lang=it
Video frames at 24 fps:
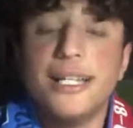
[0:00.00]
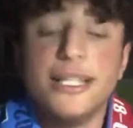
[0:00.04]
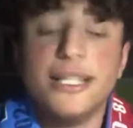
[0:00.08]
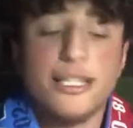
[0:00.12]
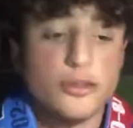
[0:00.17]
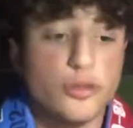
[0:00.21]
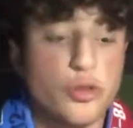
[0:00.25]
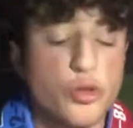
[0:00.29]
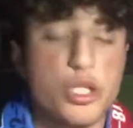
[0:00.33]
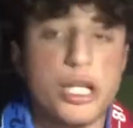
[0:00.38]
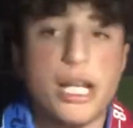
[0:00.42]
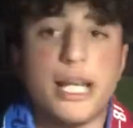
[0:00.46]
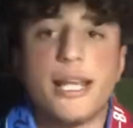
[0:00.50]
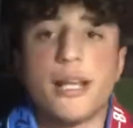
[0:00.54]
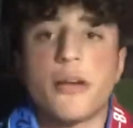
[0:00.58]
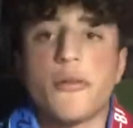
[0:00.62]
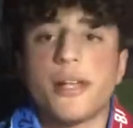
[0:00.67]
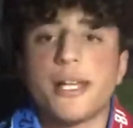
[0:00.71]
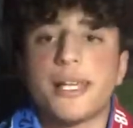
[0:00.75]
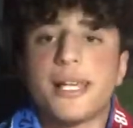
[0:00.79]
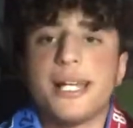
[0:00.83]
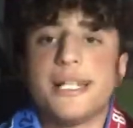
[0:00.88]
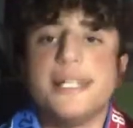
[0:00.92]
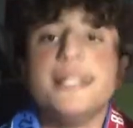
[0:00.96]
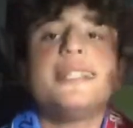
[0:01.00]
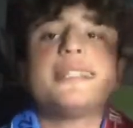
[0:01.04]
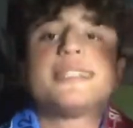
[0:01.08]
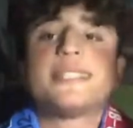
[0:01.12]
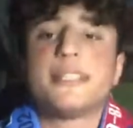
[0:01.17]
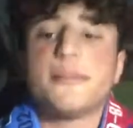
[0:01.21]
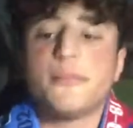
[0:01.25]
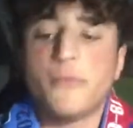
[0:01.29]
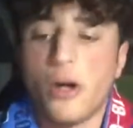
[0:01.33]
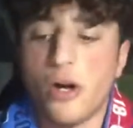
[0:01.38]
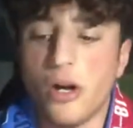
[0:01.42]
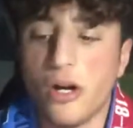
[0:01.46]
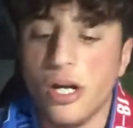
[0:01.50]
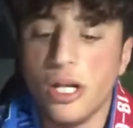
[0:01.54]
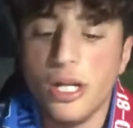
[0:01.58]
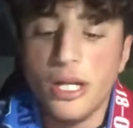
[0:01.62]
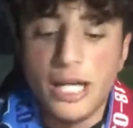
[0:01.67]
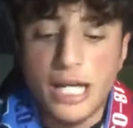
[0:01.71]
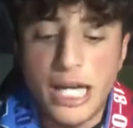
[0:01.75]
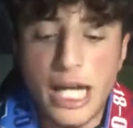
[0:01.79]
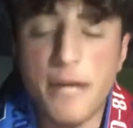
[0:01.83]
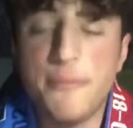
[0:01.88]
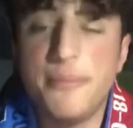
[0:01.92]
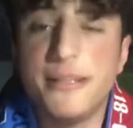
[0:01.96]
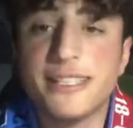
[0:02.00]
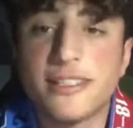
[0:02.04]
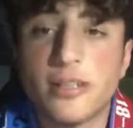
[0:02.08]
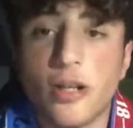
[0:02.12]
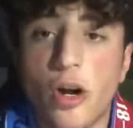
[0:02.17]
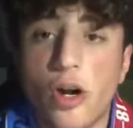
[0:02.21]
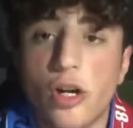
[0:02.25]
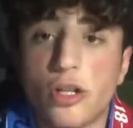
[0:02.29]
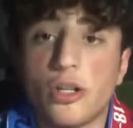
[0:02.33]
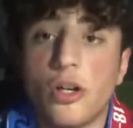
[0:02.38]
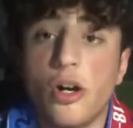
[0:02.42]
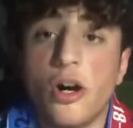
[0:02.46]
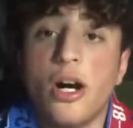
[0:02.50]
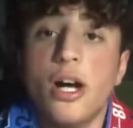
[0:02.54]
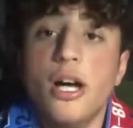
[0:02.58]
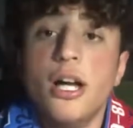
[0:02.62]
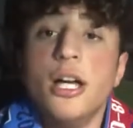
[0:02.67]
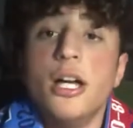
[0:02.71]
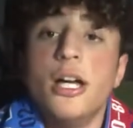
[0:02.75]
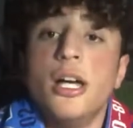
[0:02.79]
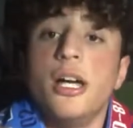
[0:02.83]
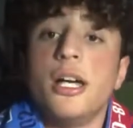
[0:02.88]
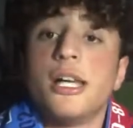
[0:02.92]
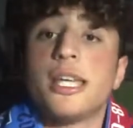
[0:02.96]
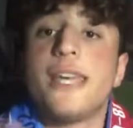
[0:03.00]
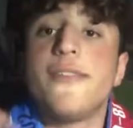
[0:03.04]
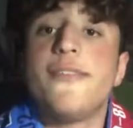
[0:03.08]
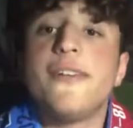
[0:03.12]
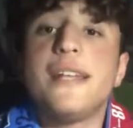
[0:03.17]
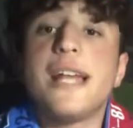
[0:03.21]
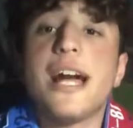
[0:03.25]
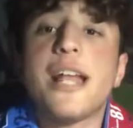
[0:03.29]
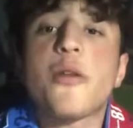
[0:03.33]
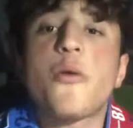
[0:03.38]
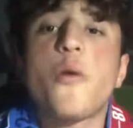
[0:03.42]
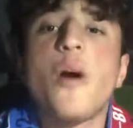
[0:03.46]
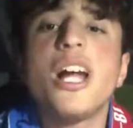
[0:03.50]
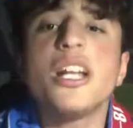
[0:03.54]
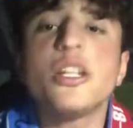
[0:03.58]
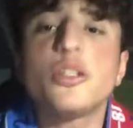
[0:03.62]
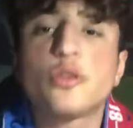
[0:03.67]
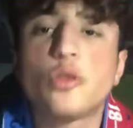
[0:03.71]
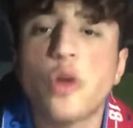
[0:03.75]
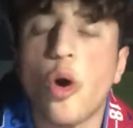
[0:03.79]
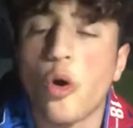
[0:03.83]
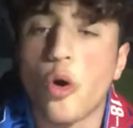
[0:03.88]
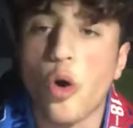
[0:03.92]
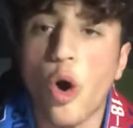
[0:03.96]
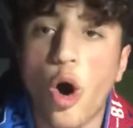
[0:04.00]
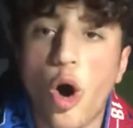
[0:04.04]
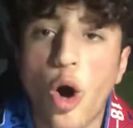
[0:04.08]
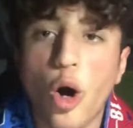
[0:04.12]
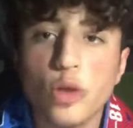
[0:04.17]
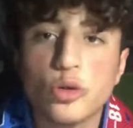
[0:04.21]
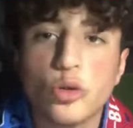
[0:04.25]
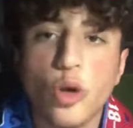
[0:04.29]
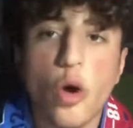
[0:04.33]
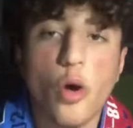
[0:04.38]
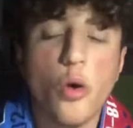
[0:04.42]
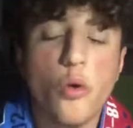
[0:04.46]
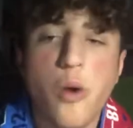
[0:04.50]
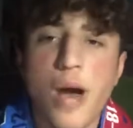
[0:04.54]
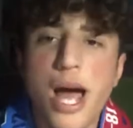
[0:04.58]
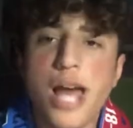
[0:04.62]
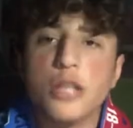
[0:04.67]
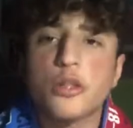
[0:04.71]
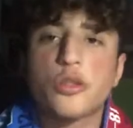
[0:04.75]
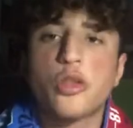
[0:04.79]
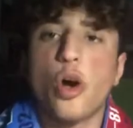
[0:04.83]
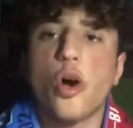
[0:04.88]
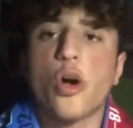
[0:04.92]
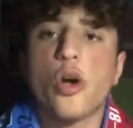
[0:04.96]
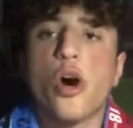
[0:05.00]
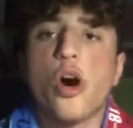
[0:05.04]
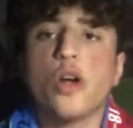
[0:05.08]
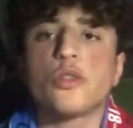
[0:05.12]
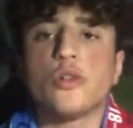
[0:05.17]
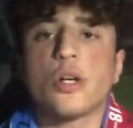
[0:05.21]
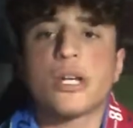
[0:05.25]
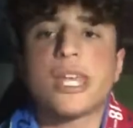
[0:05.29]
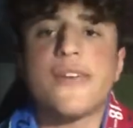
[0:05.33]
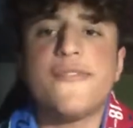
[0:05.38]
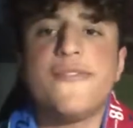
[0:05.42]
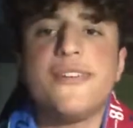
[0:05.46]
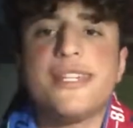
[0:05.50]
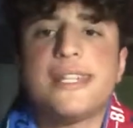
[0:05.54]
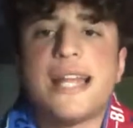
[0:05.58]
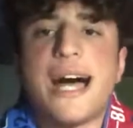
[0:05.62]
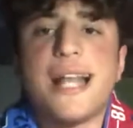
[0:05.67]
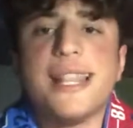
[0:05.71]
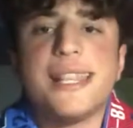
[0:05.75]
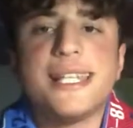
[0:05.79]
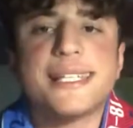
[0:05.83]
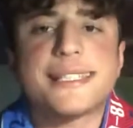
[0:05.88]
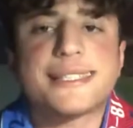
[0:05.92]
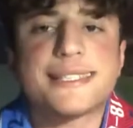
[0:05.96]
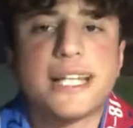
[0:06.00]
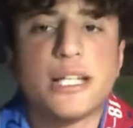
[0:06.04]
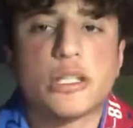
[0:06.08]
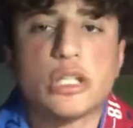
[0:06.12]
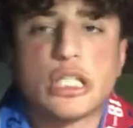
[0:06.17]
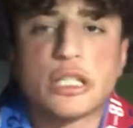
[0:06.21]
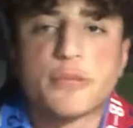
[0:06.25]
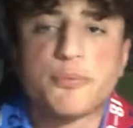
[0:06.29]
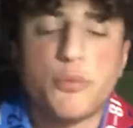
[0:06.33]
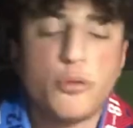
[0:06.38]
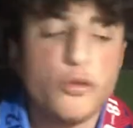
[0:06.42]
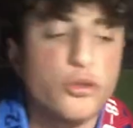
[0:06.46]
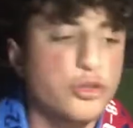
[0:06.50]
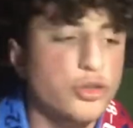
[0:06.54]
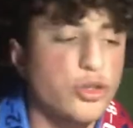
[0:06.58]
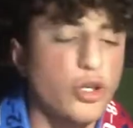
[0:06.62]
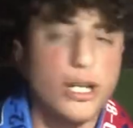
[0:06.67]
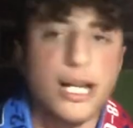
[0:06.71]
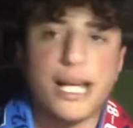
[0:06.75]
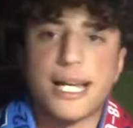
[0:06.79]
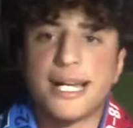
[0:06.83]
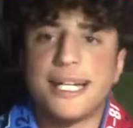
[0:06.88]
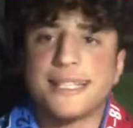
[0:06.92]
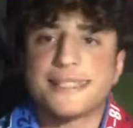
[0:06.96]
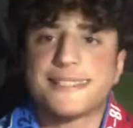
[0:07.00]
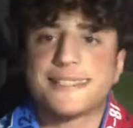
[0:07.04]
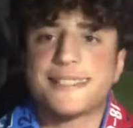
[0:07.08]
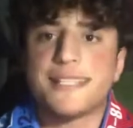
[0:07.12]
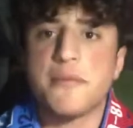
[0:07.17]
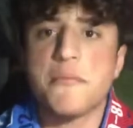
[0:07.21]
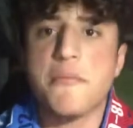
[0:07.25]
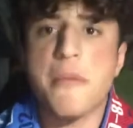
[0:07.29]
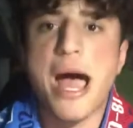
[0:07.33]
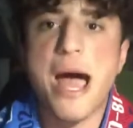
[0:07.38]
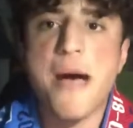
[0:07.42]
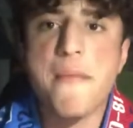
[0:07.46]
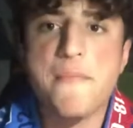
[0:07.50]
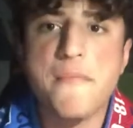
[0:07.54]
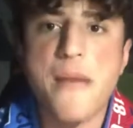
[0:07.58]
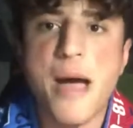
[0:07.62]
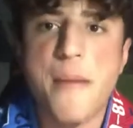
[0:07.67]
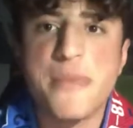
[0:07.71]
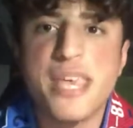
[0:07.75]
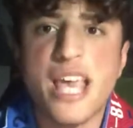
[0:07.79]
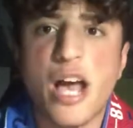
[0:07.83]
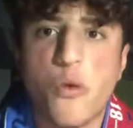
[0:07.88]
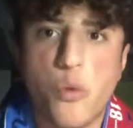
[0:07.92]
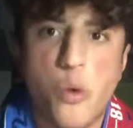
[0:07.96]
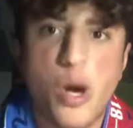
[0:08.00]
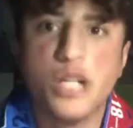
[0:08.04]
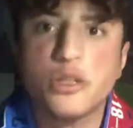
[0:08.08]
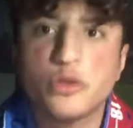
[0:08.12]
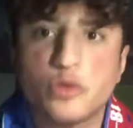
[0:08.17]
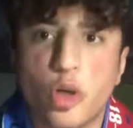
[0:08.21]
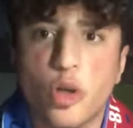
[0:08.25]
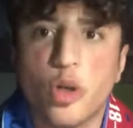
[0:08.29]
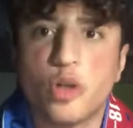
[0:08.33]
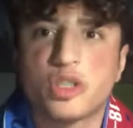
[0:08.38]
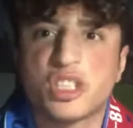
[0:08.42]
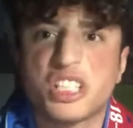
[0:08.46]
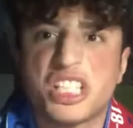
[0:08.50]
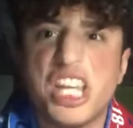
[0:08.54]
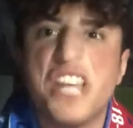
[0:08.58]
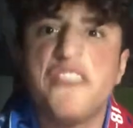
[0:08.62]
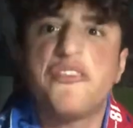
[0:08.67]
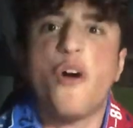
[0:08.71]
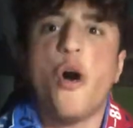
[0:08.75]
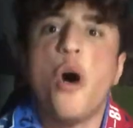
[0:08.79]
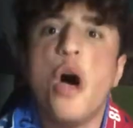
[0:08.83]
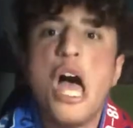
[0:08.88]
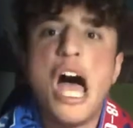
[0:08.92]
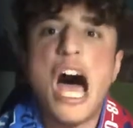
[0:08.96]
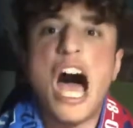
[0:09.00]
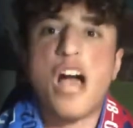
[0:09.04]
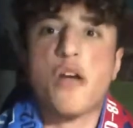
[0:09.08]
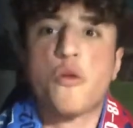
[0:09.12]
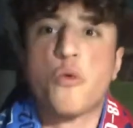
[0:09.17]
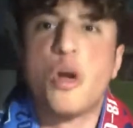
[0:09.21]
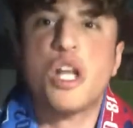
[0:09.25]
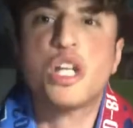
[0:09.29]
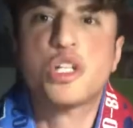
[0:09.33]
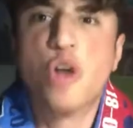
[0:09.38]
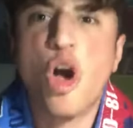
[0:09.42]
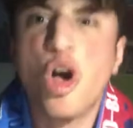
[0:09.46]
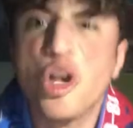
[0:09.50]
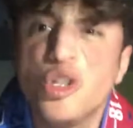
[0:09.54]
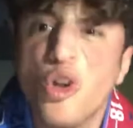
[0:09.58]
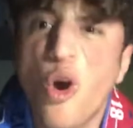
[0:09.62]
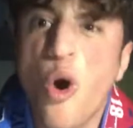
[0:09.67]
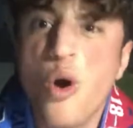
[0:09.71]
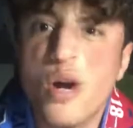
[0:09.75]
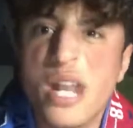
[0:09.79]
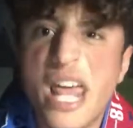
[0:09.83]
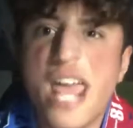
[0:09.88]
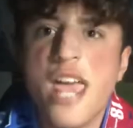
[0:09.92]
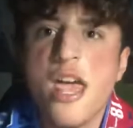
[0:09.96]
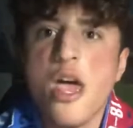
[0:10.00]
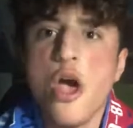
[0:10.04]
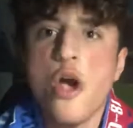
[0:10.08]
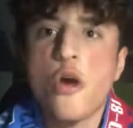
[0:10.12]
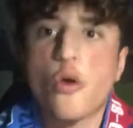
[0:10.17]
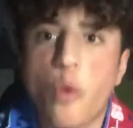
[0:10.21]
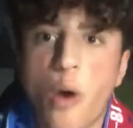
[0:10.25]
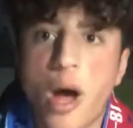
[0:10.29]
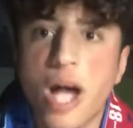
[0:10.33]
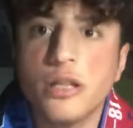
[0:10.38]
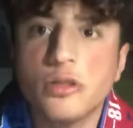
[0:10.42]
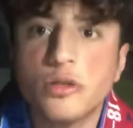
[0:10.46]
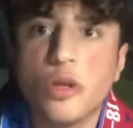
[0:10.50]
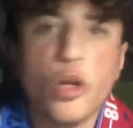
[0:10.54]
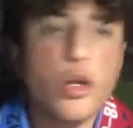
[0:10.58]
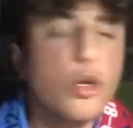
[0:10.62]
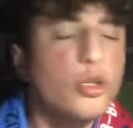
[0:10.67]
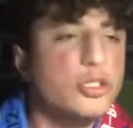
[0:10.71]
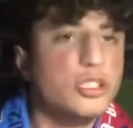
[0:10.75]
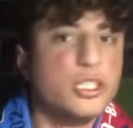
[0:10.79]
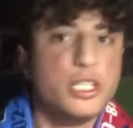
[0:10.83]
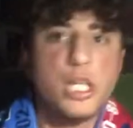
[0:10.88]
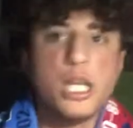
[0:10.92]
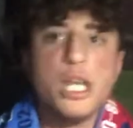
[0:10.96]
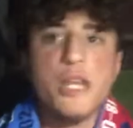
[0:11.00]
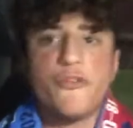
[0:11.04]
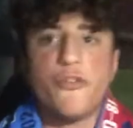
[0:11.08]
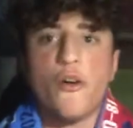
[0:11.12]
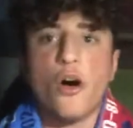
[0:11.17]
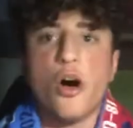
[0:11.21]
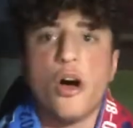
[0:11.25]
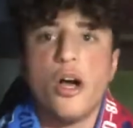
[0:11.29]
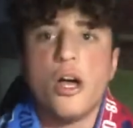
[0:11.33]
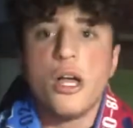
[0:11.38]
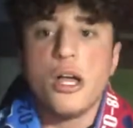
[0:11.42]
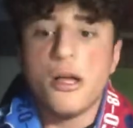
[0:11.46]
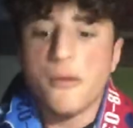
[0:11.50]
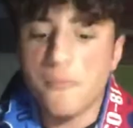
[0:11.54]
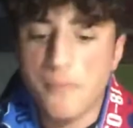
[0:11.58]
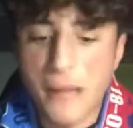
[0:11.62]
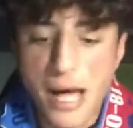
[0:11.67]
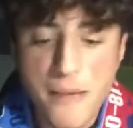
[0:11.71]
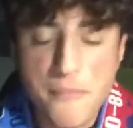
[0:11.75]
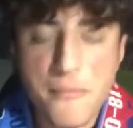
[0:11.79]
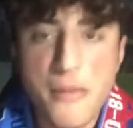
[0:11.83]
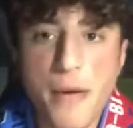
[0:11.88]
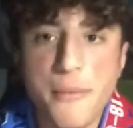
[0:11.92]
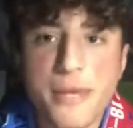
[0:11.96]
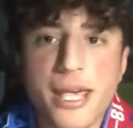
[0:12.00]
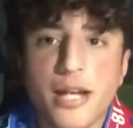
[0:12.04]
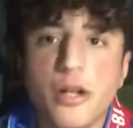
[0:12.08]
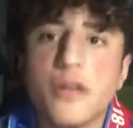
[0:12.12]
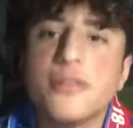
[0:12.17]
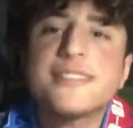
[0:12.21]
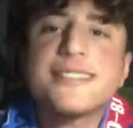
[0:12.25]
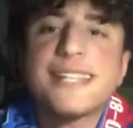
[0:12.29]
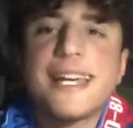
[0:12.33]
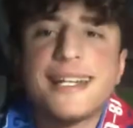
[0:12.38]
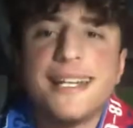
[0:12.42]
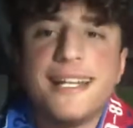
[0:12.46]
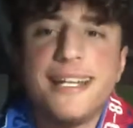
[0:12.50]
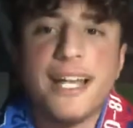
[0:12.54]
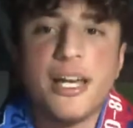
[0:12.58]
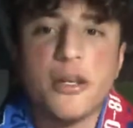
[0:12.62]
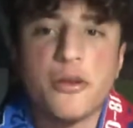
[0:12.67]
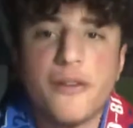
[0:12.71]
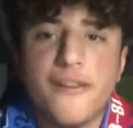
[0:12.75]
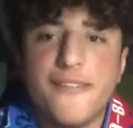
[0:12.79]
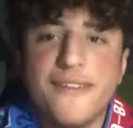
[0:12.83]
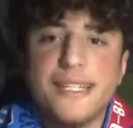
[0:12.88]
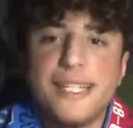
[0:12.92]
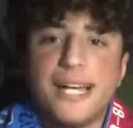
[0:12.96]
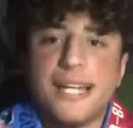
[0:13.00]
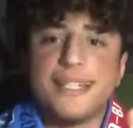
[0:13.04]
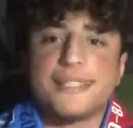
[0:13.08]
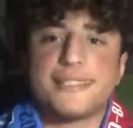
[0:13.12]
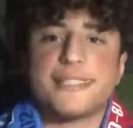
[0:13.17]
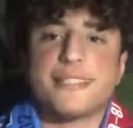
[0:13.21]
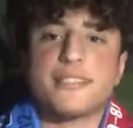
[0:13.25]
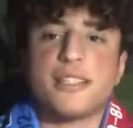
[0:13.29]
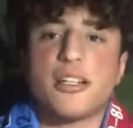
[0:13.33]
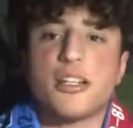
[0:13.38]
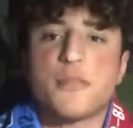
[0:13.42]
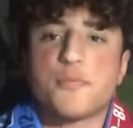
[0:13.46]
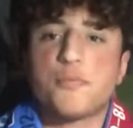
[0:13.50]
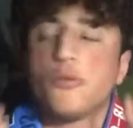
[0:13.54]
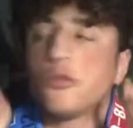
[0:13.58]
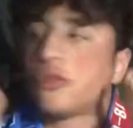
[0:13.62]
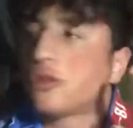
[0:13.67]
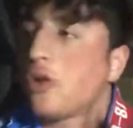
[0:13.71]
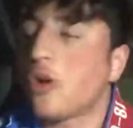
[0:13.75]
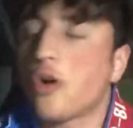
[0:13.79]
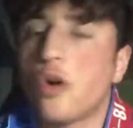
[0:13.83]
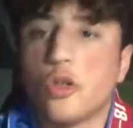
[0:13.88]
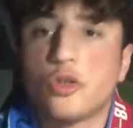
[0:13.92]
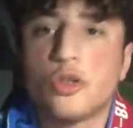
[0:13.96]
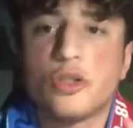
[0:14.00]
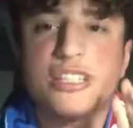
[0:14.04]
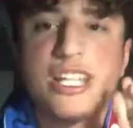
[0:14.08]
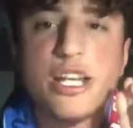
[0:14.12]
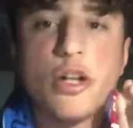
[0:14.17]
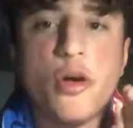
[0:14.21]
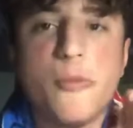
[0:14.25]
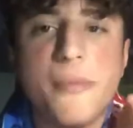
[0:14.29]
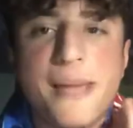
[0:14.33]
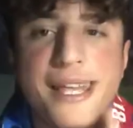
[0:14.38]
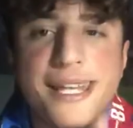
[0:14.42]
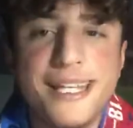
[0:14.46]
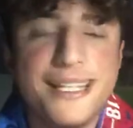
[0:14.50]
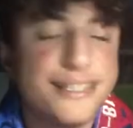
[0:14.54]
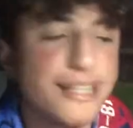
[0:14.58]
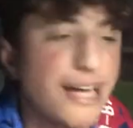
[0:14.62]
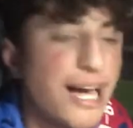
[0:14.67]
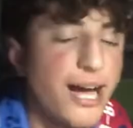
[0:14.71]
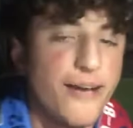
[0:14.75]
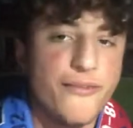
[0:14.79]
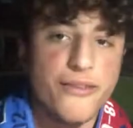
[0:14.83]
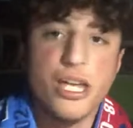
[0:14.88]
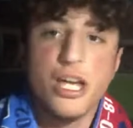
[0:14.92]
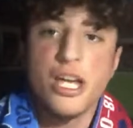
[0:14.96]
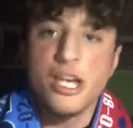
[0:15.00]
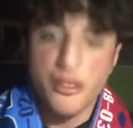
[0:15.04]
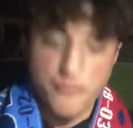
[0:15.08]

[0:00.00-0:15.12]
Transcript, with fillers: Succede quel grandissimo episodio che vi dà quanto godo, quanto godo che vi dà l'estate espulso ragazzi, mamma mia quanto lo schifo a quel coglione, quanto lo schifo, mamma mia non stai nella Juve Vidal, sei stato espulso godo, te lo meritavi,